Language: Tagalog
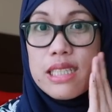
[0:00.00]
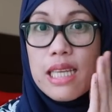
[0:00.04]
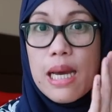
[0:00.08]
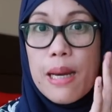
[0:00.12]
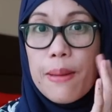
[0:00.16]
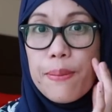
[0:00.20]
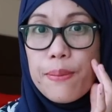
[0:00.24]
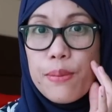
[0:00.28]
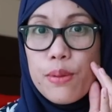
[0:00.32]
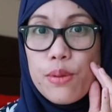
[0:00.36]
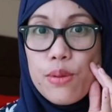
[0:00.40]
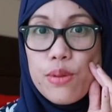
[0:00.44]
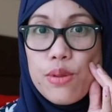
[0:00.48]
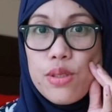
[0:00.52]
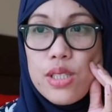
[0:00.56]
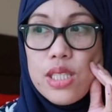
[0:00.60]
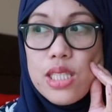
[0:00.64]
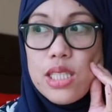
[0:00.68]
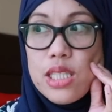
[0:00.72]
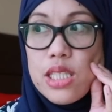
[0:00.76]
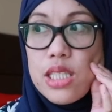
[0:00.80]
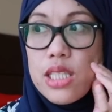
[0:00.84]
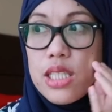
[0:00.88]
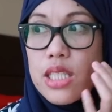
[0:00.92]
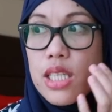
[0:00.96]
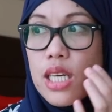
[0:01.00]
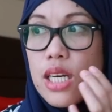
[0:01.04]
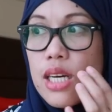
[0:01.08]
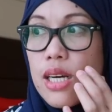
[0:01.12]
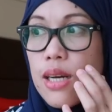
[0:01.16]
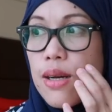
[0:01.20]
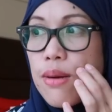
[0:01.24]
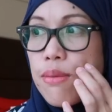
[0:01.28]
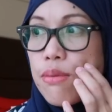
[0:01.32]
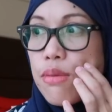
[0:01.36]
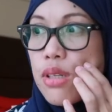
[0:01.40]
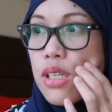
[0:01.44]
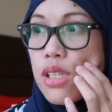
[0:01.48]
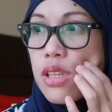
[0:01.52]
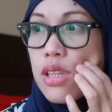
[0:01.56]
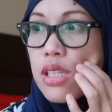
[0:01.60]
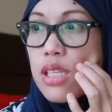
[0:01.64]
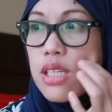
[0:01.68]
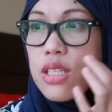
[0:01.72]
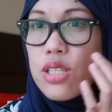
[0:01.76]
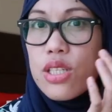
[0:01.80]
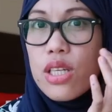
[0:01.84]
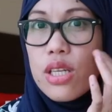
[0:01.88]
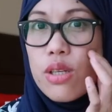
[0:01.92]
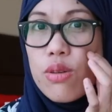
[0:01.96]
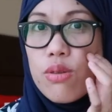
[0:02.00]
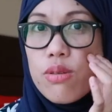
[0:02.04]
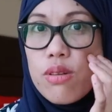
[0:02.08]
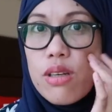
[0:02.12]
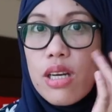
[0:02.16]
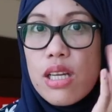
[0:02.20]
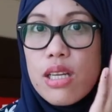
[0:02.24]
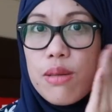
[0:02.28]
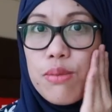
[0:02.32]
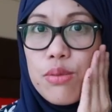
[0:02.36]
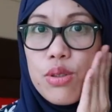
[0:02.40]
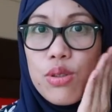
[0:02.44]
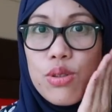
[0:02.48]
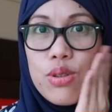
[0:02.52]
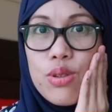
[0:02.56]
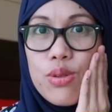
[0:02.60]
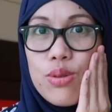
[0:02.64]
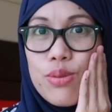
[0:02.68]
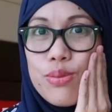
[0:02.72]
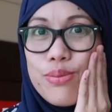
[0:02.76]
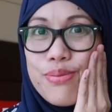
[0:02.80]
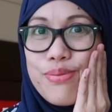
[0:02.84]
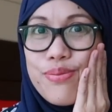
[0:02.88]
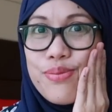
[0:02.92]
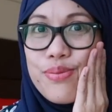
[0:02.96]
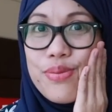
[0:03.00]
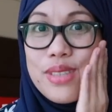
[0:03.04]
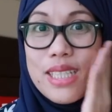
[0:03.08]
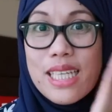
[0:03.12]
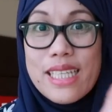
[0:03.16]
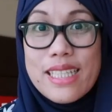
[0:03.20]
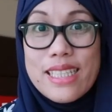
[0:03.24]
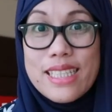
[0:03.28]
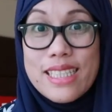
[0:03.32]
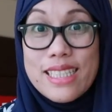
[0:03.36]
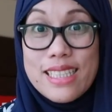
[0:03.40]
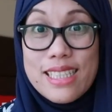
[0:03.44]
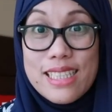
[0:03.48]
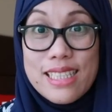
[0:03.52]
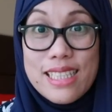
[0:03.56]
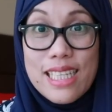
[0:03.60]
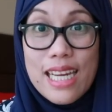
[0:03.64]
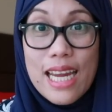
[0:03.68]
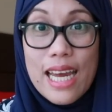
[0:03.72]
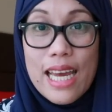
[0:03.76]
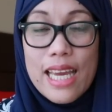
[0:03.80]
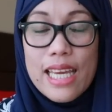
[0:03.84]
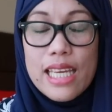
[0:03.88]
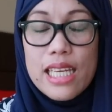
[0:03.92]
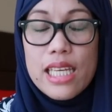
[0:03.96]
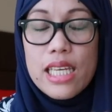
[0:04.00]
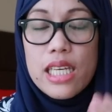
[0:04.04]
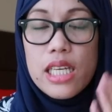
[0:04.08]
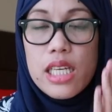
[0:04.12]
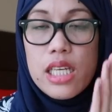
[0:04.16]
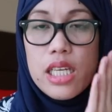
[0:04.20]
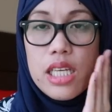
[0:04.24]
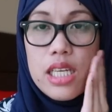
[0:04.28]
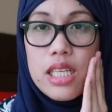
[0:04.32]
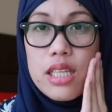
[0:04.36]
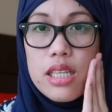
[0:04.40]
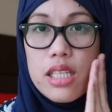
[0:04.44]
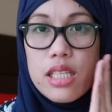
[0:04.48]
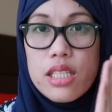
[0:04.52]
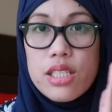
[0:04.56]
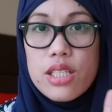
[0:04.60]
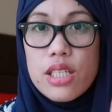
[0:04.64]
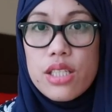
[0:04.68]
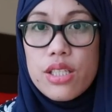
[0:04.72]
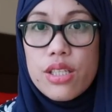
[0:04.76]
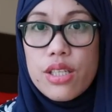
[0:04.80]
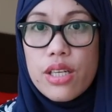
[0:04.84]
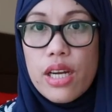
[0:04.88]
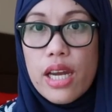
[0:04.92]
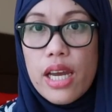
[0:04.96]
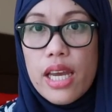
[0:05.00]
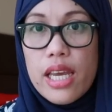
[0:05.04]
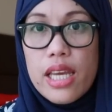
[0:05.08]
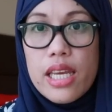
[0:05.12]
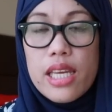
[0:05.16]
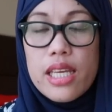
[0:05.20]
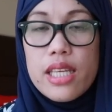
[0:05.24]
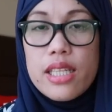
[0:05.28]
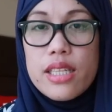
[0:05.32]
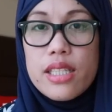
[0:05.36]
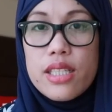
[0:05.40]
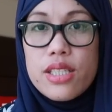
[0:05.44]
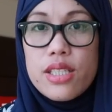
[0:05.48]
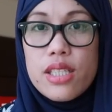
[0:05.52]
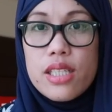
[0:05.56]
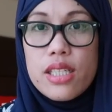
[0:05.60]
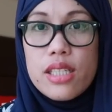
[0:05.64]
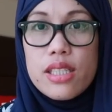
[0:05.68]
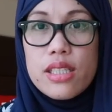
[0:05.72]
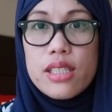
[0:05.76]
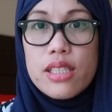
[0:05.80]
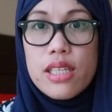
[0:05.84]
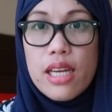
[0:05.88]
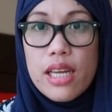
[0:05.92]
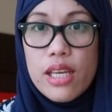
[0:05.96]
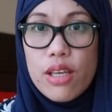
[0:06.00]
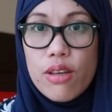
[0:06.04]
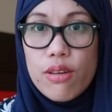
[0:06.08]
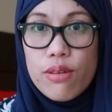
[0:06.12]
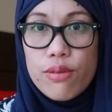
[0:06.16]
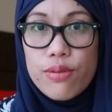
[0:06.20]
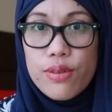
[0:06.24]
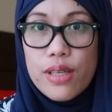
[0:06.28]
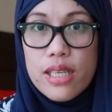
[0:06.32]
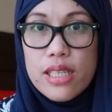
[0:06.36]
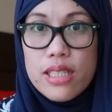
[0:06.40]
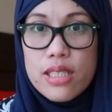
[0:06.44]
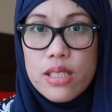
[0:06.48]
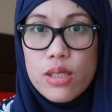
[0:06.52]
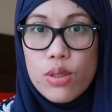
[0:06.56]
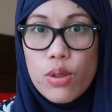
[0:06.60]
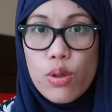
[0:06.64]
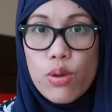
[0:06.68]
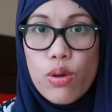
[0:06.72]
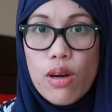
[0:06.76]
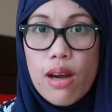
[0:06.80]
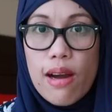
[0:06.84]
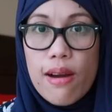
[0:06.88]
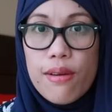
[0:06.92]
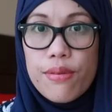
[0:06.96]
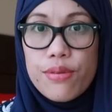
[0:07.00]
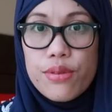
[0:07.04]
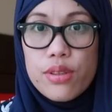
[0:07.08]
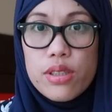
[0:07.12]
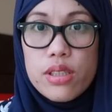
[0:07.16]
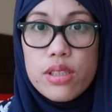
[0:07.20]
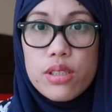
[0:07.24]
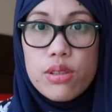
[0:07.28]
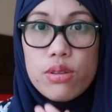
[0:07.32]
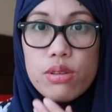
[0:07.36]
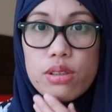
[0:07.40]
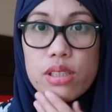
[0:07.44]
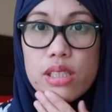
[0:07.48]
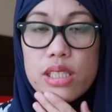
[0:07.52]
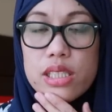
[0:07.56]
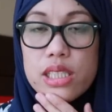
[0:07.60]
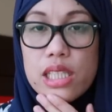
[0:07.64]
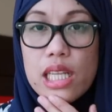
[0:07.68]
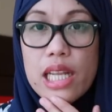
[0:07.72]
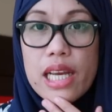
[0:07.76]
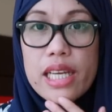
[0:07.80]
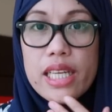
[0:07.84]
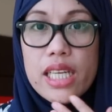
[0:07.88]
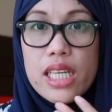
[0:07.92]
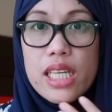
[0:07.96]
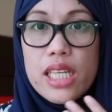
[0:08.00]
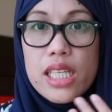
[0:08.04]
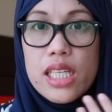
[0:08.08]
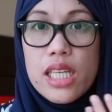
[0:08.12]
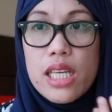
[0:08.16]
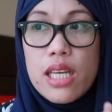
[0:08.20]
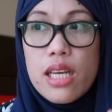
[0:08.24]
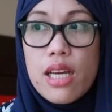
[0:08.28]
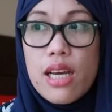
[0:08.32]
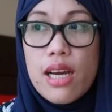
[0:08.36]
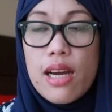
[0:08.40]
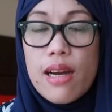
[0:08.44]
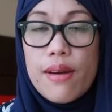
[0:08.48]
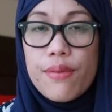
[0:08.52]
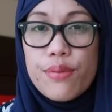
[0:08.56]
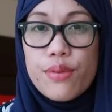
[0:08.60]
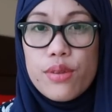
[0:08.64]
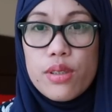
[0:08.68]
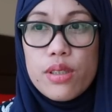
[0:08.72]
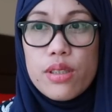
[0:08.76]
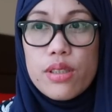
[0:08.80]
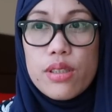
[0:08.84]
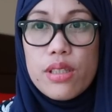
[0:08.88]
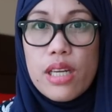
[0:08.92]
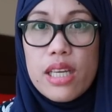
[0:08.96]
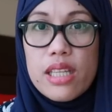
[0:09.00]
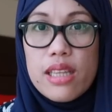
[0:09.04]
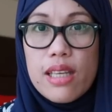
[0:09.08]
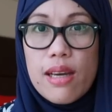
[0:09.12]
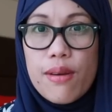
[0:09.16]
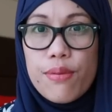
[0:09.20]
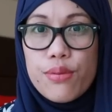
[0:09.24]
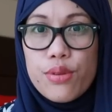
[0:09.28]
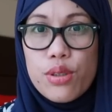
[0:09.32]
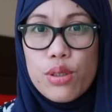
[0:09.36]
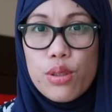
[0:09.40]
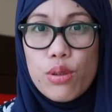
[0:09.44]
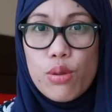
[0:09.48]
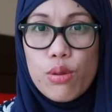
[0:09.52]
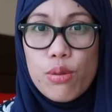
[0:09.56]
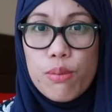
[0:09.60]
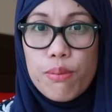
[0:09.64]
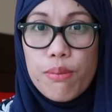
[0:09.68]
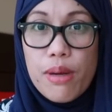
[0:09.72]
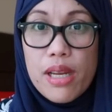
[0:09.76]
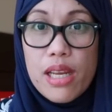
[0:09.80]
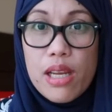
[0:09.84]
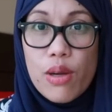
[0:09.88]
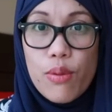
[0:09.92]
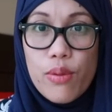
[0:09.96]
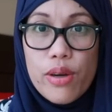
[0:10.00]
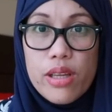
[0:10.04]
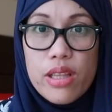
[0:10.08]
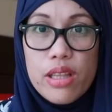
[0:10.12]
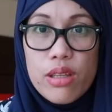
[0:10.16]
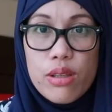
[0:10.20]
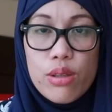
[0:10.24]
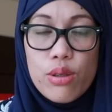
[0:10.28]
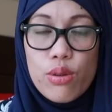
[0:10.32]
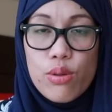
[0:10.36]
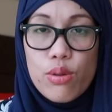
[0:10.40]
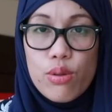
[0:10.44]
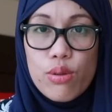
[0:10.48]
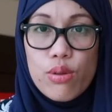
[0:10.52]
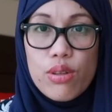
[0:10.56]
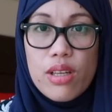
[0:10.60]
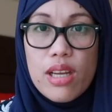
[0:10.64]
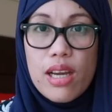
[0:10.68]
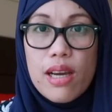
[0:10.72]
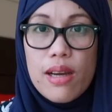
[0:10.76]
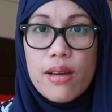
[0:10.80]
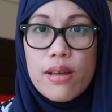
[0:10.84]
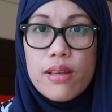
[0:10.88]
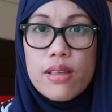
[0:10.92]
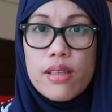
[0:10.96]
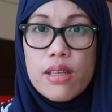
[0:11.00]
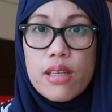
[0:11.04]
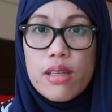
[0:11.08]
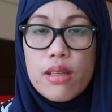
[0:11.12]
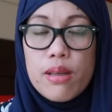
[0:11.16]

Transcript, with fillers: Tapos, um, hindi siya yung, alam niyo yung nagde-dry. Hindi siya dry, hindi siya nag-dry yung face ko after nun kasi laging after, right after kong banlawan yun ah.